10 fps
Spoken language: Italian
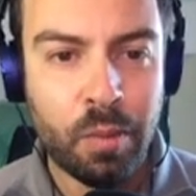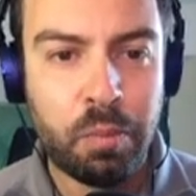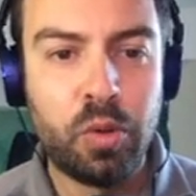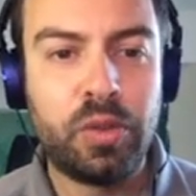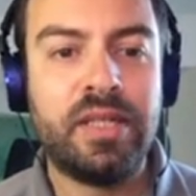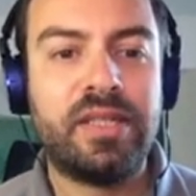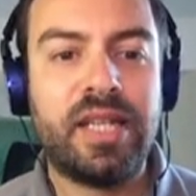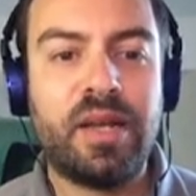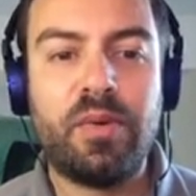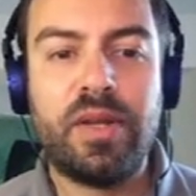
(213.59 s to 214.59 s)
Putin
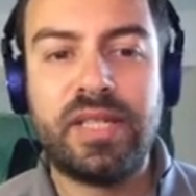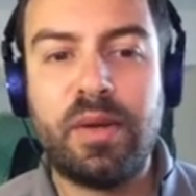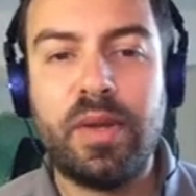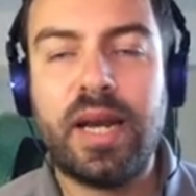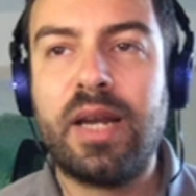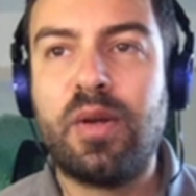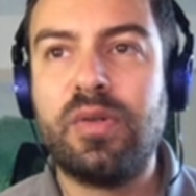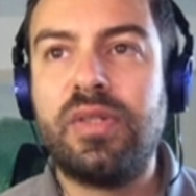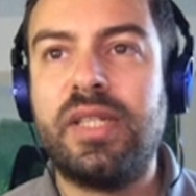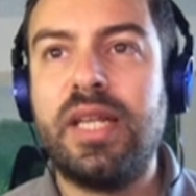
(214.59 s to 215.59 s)
segui, seguirà il
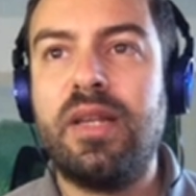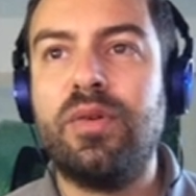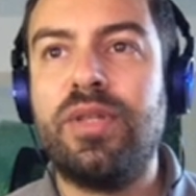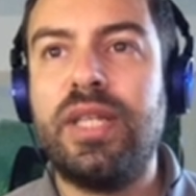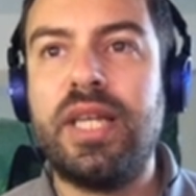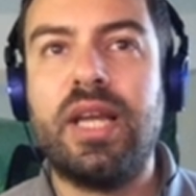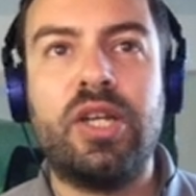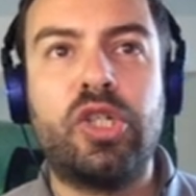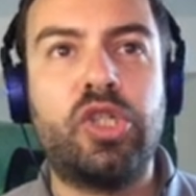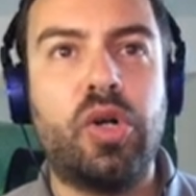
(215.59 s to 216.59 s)
consiglio di
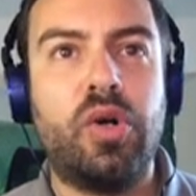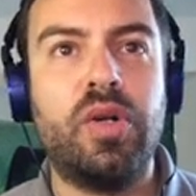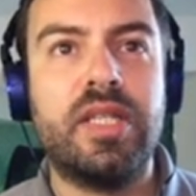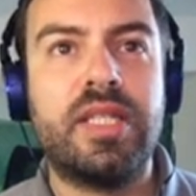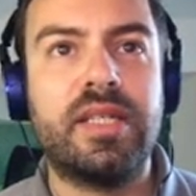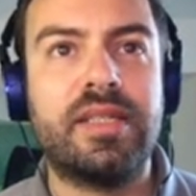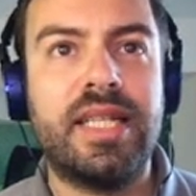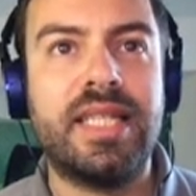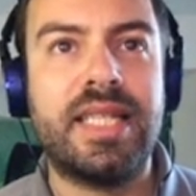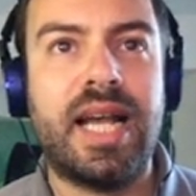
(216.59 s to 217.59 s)
eh, Scholz,
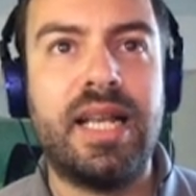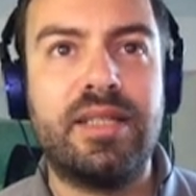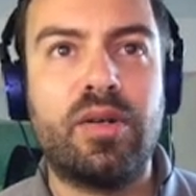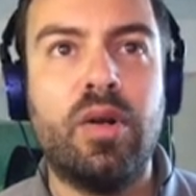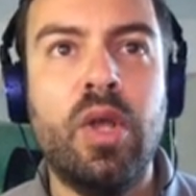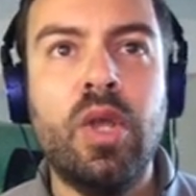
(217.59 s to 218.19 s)
senz'altro.